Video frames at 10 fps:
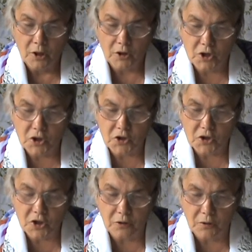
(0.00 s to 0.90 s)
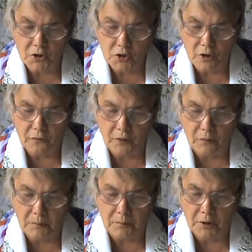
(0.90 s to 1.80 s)
Krzyczcie głośno
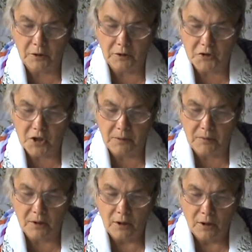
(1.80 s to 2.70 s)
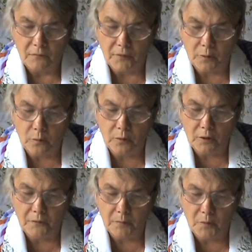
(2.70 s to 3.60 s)
wygłębiny ziemi, wy
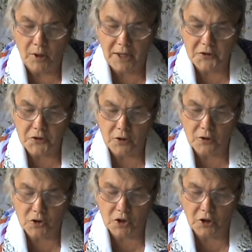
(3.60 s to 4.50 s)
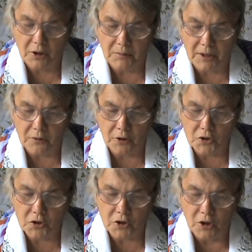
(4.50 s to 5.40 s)
góry, wybuchajcie okrzykiem
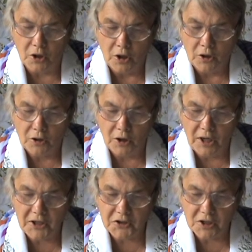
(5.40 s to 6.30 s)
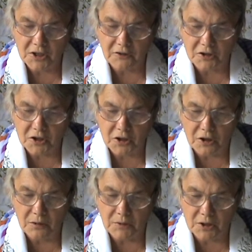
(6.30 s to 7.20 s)
radości. Ty lesie ze
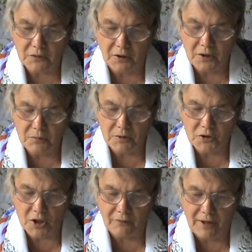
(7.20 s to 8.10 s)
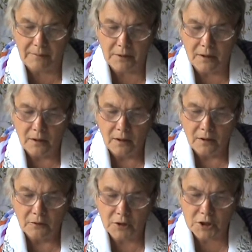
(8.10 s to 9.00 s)
wszystkimi swoimi drzewami,
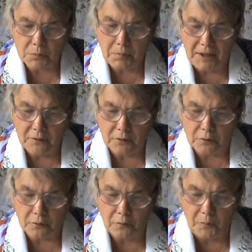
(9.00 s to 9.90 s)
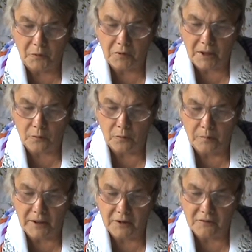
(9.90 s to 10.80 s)
gdyż Pan odkupił
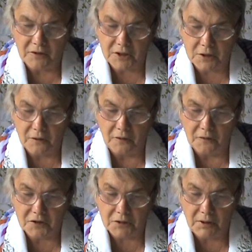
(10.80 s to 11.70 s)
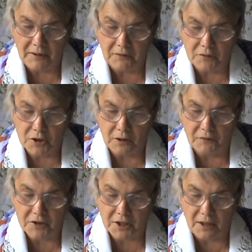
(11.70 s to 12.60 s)
Jakuba i, wsławił się w
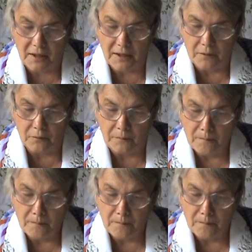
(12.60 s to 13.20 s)
Izraelu.